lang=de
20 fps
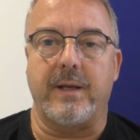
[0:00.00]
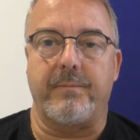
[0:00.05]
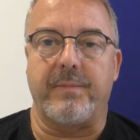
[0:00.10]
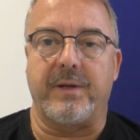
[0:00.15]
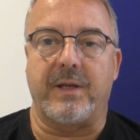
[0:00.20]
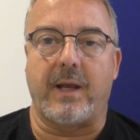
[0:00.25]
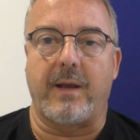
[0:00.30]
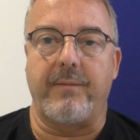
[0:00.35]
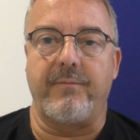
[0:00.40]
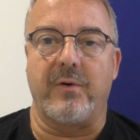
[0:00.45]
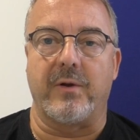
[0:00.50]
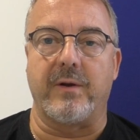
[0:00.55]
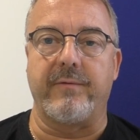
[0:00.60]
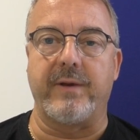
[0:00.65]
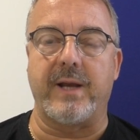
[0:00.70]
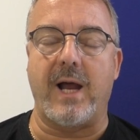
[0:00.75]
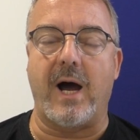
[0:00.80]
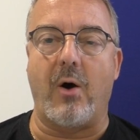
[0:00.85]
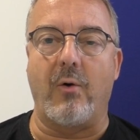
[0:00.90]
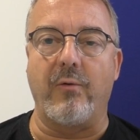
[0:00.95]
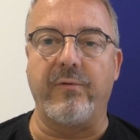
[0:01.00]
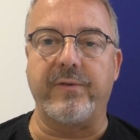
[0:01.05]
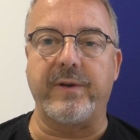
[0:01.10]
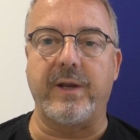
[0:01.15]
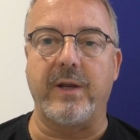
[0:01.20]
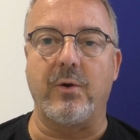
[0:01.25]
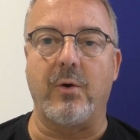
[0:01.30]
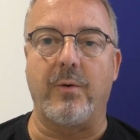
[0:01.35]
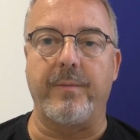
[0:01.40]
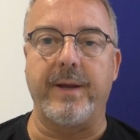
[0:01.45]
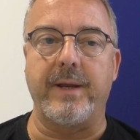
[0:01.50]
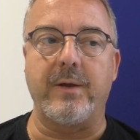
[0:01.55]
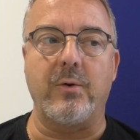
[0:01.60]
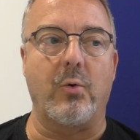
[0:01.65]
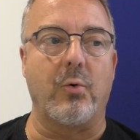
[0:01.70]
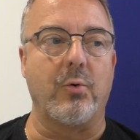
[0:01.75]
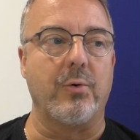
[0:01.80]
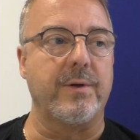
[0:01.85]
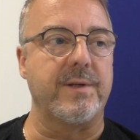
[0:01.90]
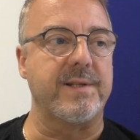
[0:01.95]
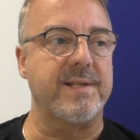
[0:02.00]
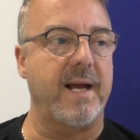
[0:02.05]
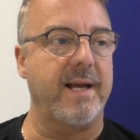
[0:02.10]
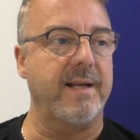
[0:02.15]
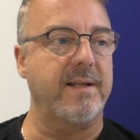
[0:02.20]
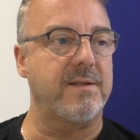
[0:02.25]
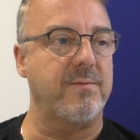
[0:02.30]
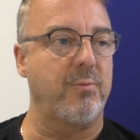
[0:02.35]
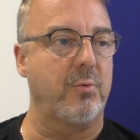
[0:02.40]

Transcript: der Betrieb wurde wieder aufgenommen und seit